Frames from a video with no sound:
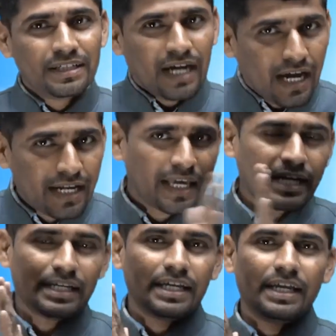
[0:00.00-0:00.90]
हर
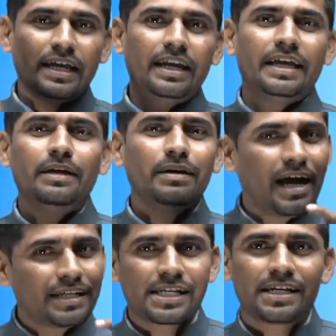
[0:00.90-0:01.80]
कैटेगरी के लिए
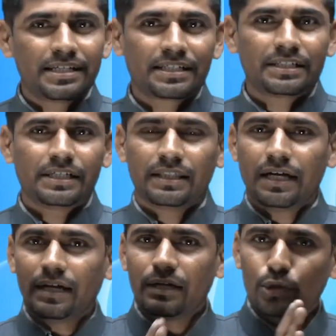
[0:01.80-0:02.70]
आज का डिस्कशन था